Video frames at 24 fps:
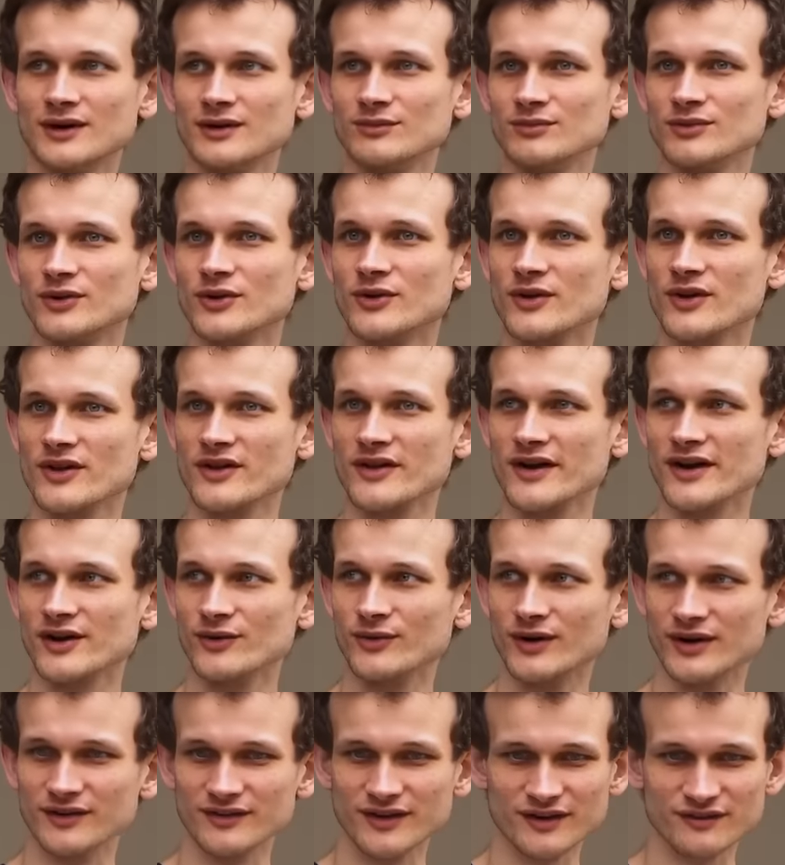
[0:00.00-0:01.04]
Что ж, у нас
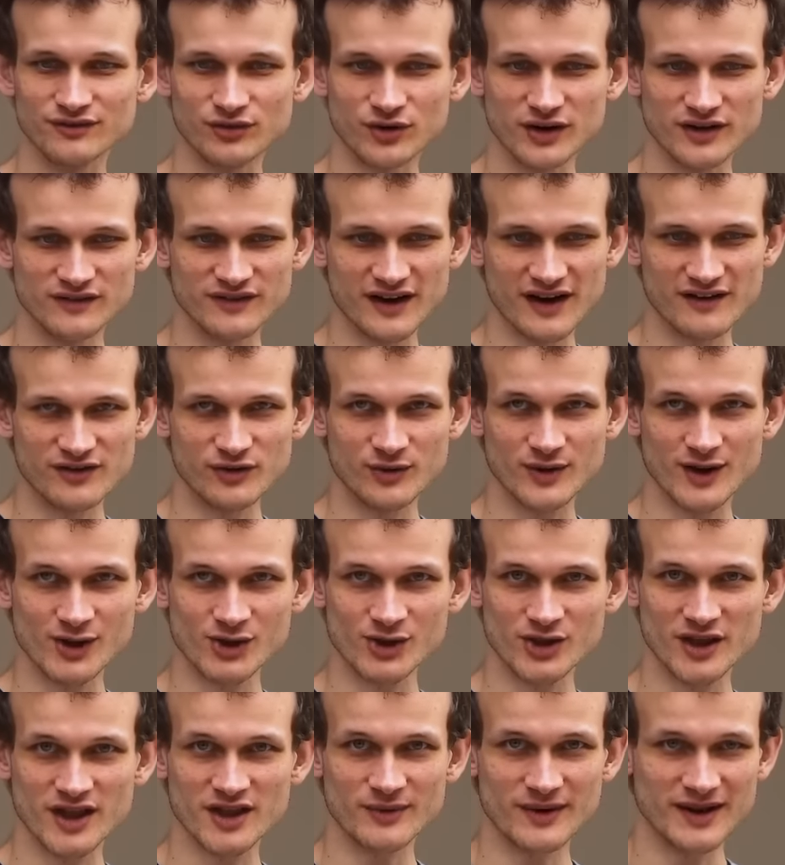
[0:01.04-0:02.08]
типа 45 вопросов,